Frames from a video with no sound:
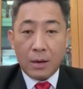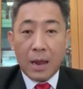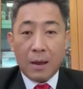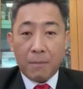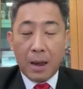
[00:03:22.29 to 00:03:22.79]
ณ
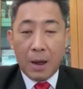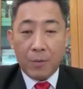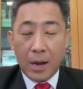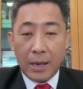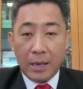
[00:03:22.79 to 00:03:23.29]
มหา
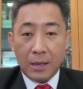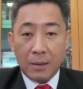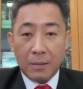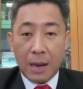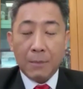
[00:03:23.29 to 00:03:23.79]
วิทยาลัย
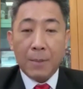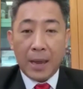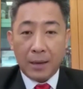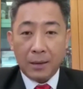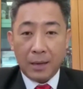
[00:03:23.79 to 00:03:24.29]
รามคำแห
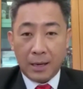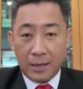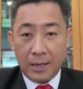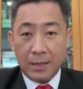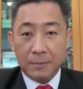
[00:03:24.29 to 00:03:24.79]
งแห่ง
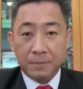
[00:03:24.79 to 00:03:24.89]
นี้